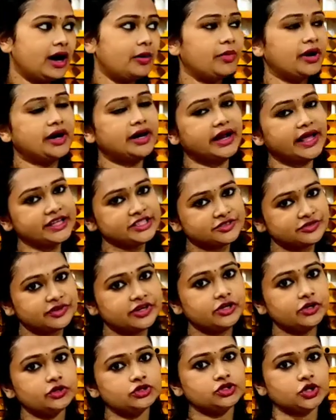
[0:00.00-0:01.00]
আমার নেক্সট
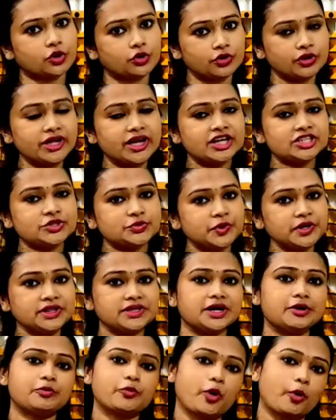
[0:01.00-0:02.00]
ভিডিও যখনই আসবে
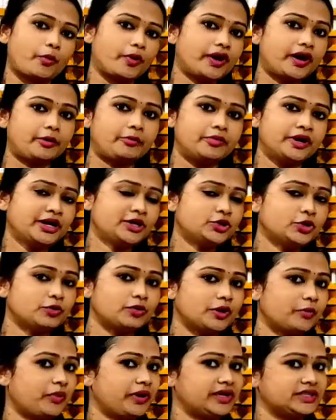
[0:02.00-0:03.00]
তার প্রপার আপডেট
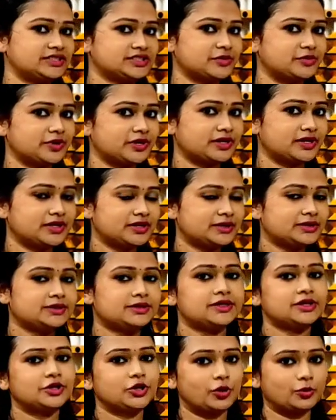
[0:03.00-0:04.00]
তোমরা পেয়ে যাবে
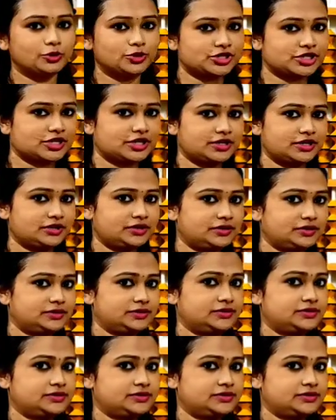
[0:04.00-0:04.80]
নমস্কার